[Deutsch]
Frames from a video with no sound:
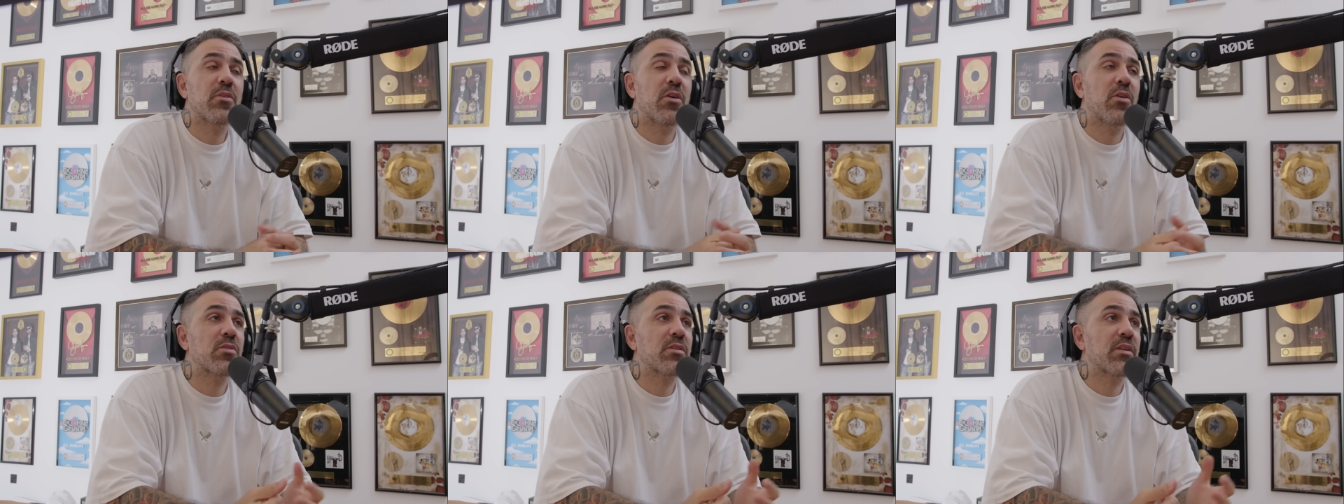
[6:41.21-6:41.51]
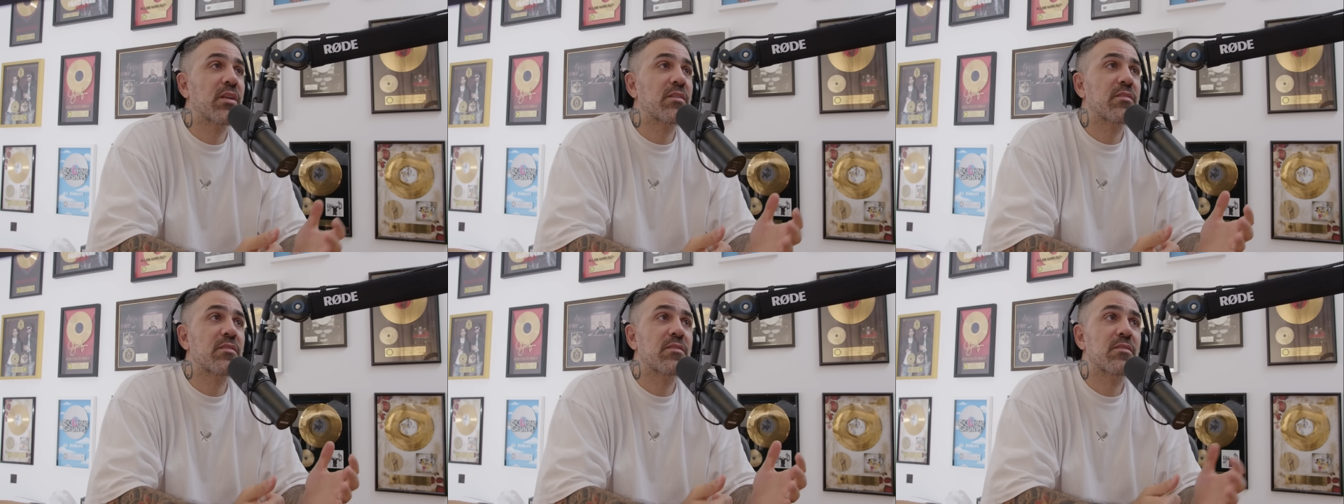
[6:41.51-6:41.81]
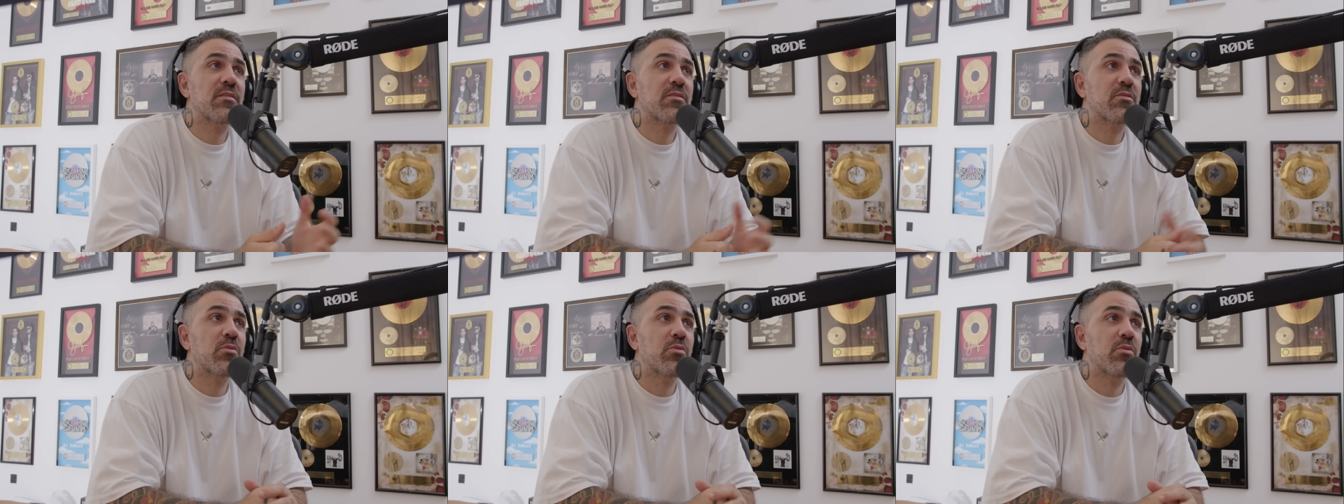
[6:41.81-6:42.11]
Auch das ist
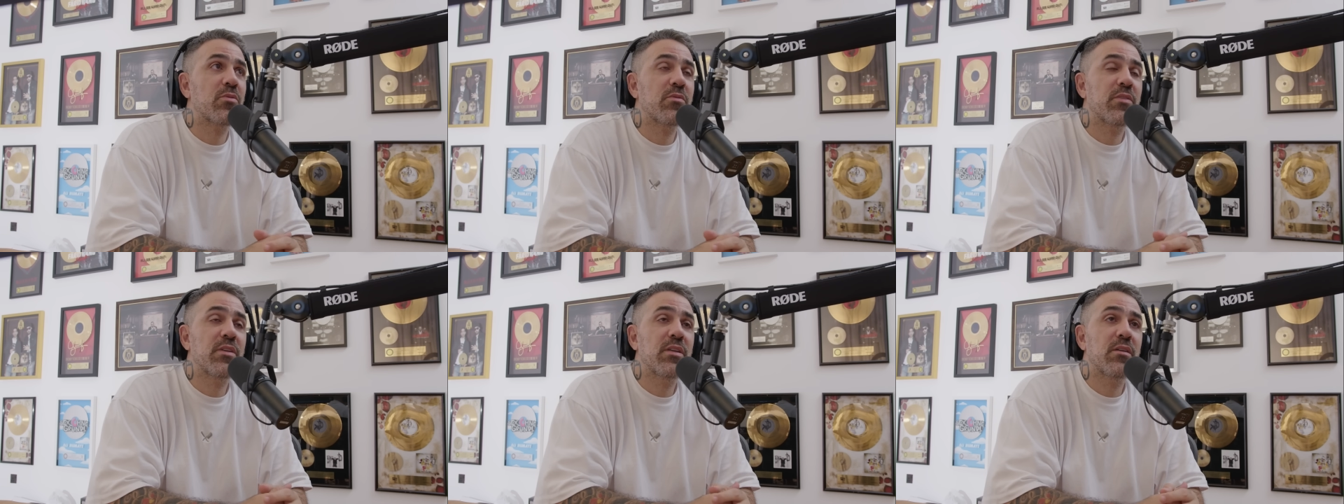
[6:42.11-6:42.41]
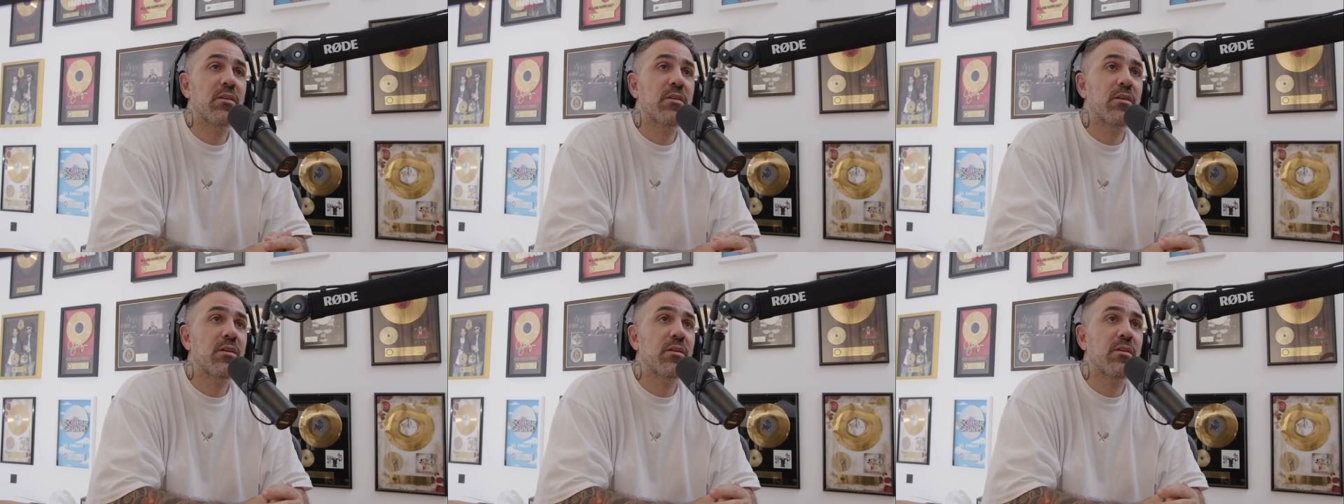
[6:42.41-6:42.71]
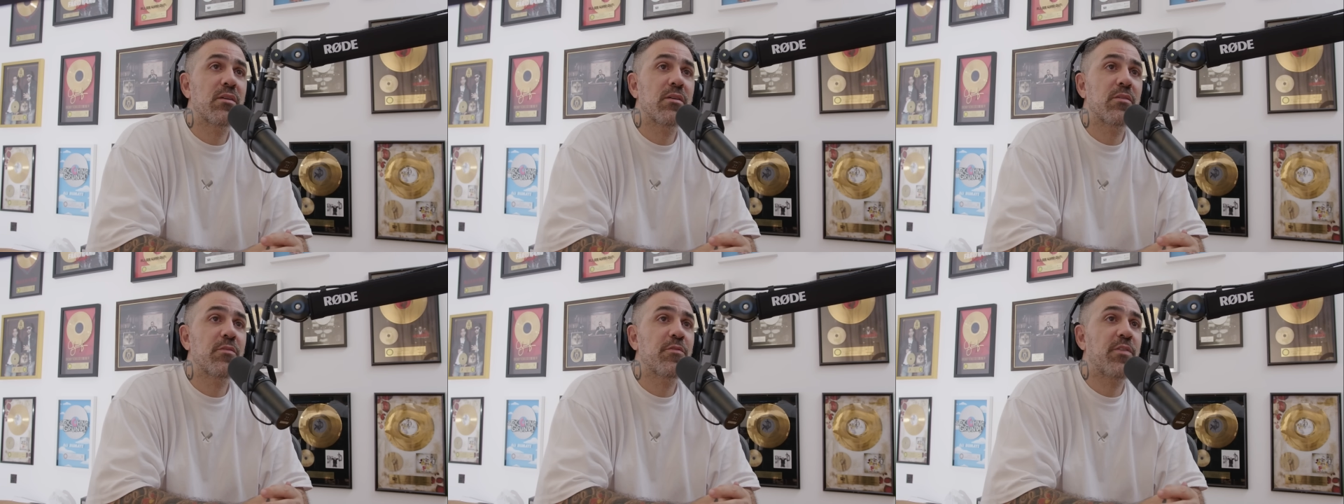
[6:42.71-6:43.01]
es so wie
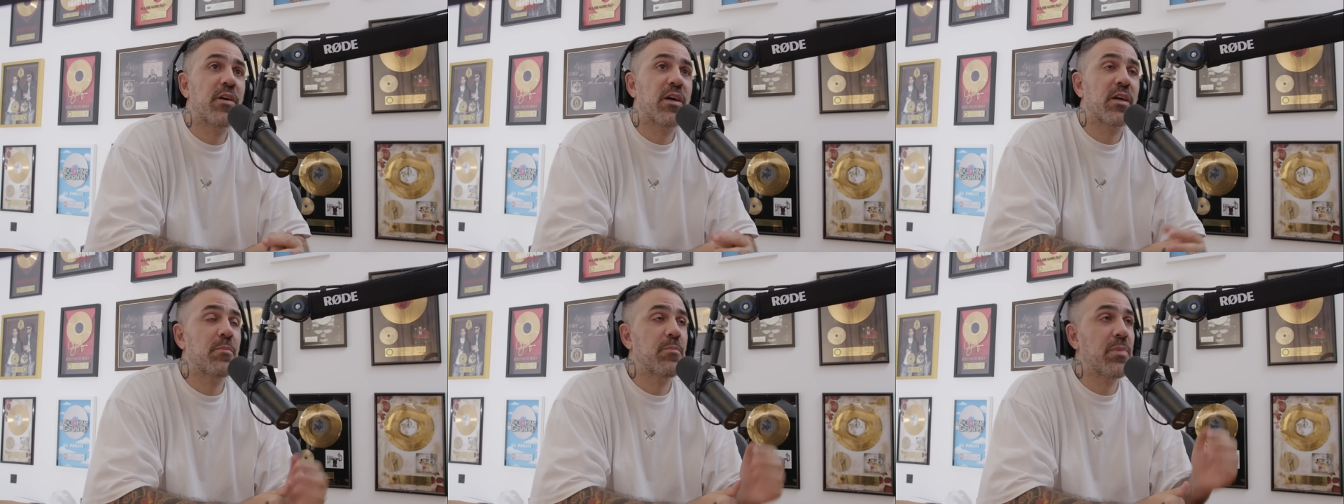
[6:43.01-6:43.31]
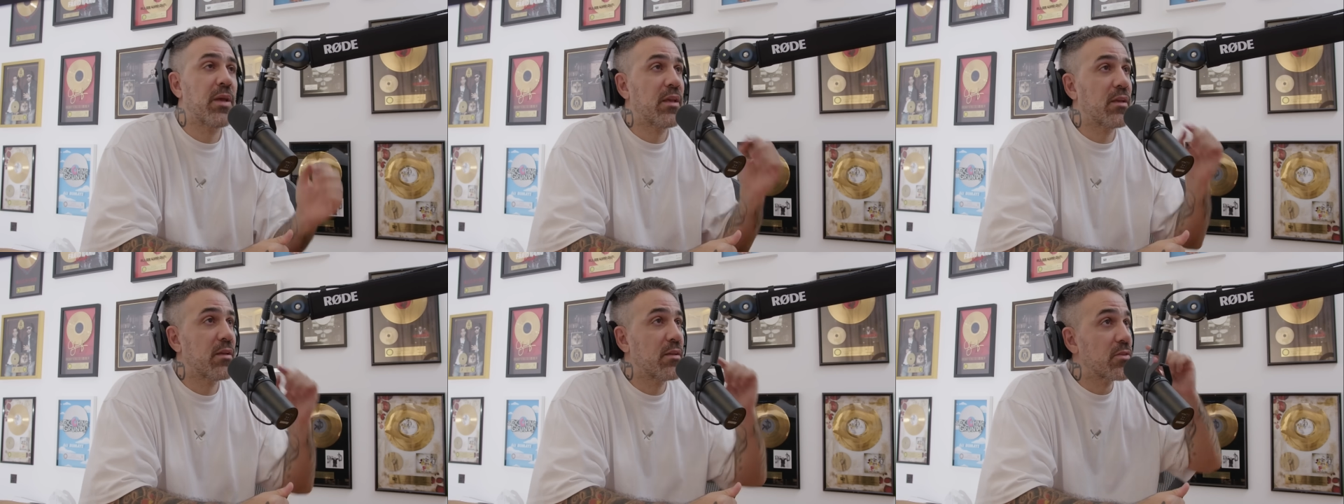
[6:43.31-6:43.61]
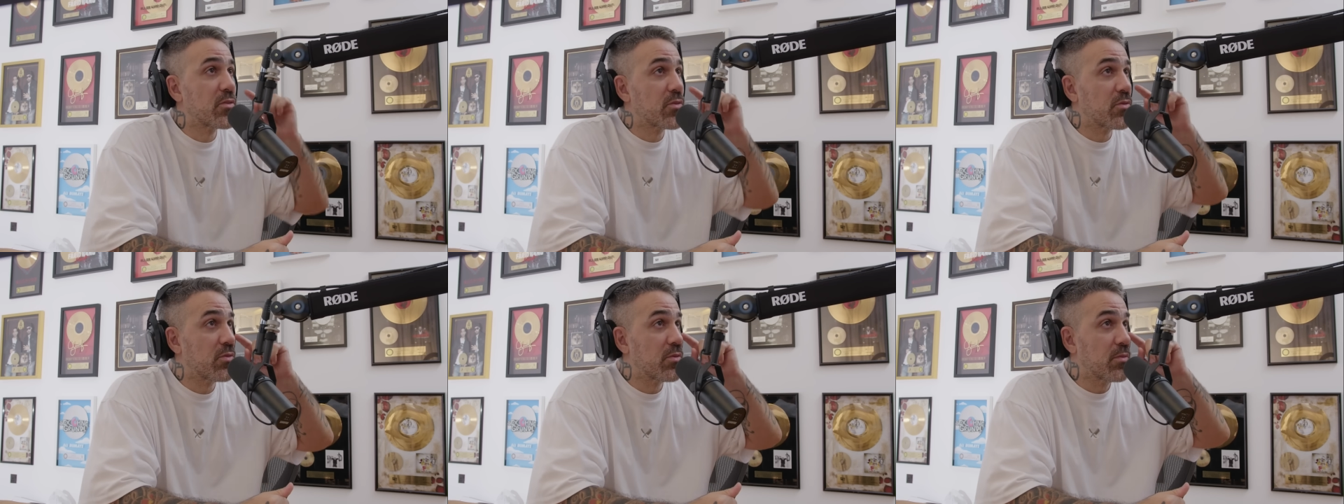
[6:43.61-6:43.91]
äh, Farid Bang
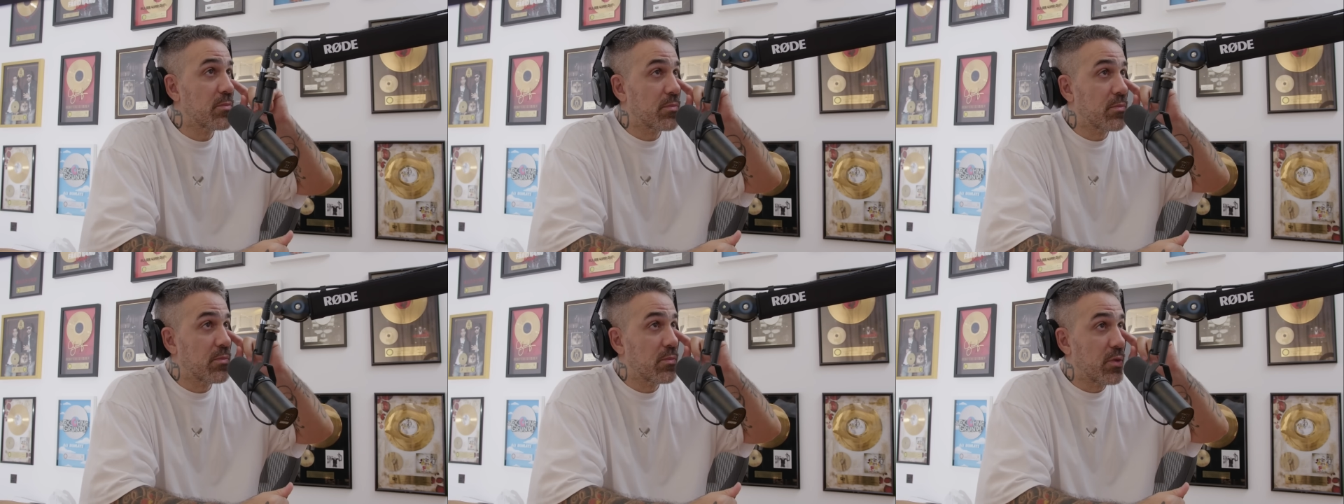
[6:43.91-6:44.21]
Intro.